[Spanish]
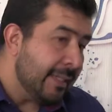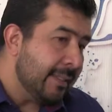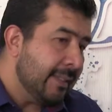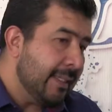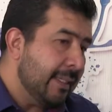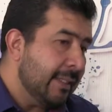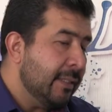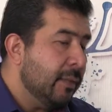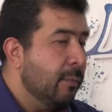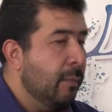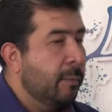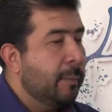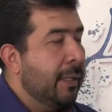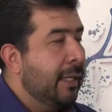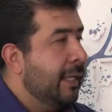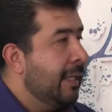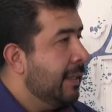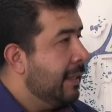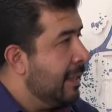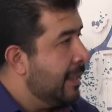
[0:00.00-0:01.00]
estás como
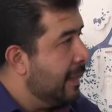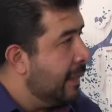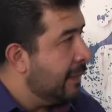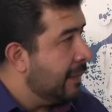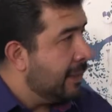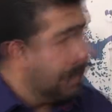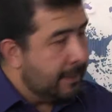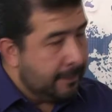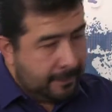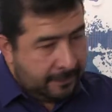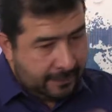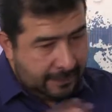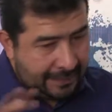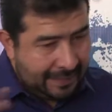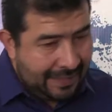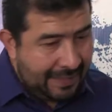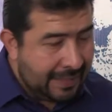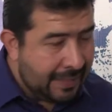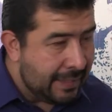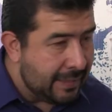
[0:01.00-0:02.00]
precandidata,
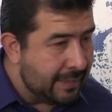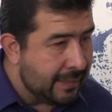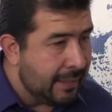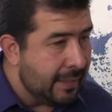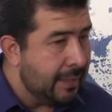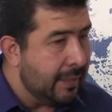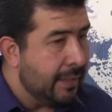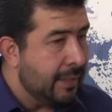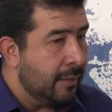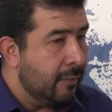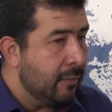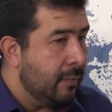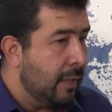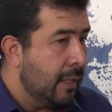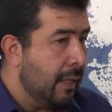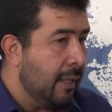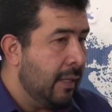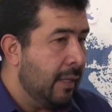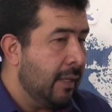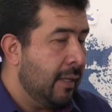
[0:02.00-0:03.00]
tendrás que ir en
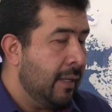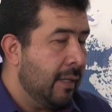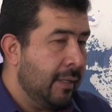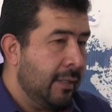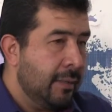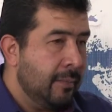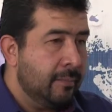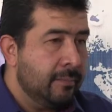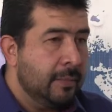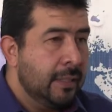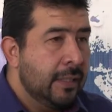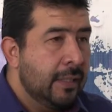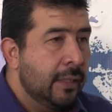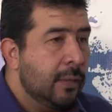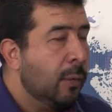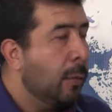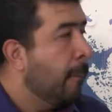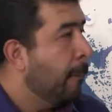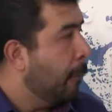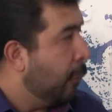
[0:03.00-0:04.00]
una
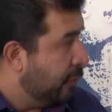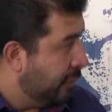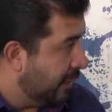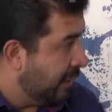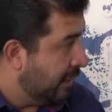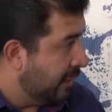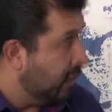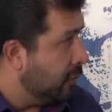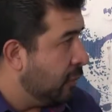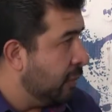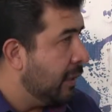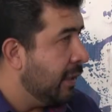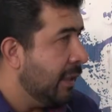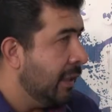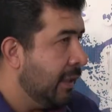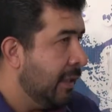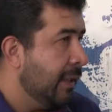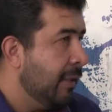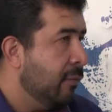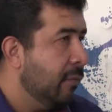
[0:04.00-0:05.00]
composición
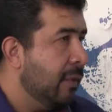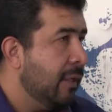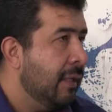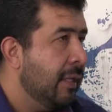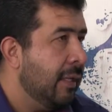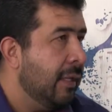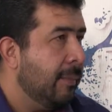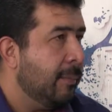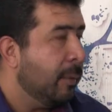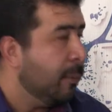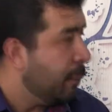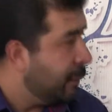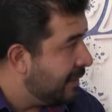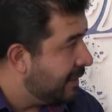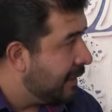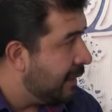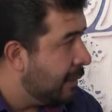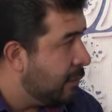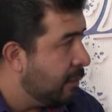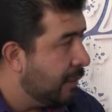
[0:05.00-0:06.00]
de, una
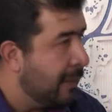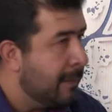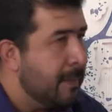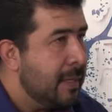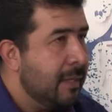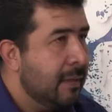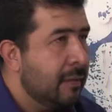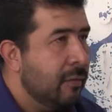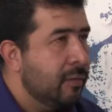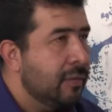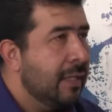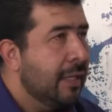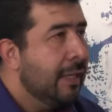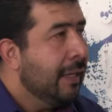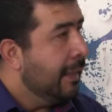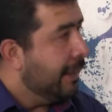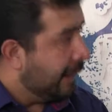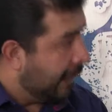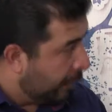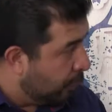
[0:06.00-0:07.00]
propuesta de ayuntamientos.
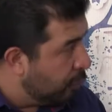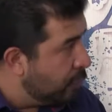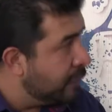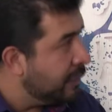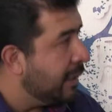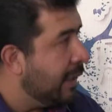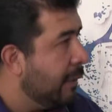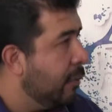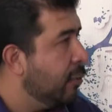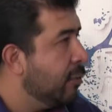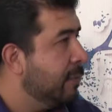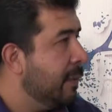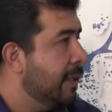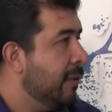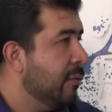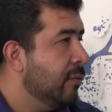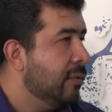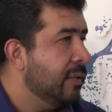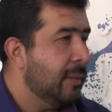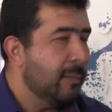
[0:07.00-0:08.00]
¿Te gustan los
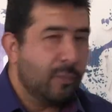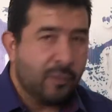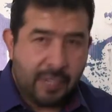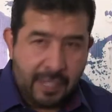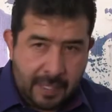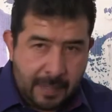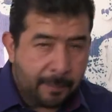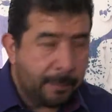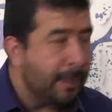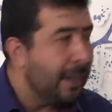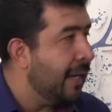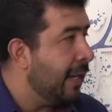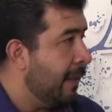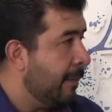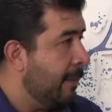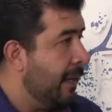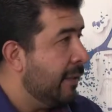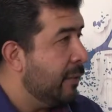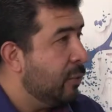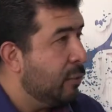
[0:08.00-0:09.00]
métodos de Morena para
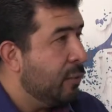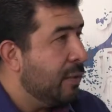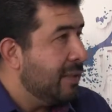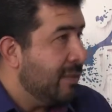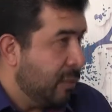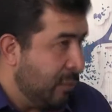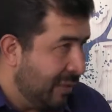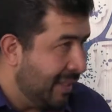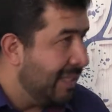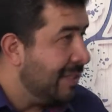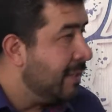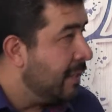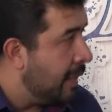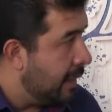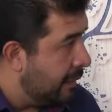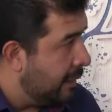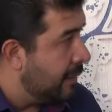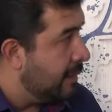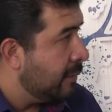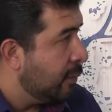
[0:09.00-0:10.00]
armar todo esto? ¿Te
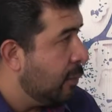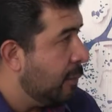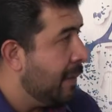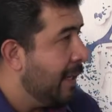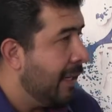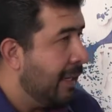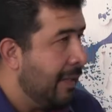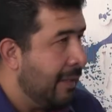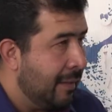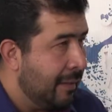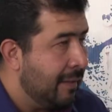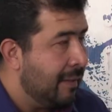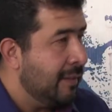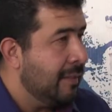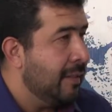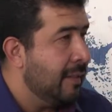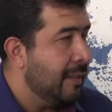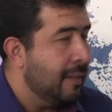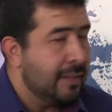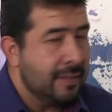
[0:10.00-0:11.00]
sientes cobijada? ¿Te
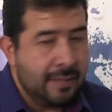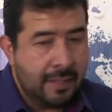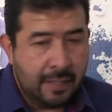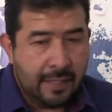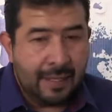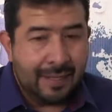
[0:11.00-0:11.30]
sientes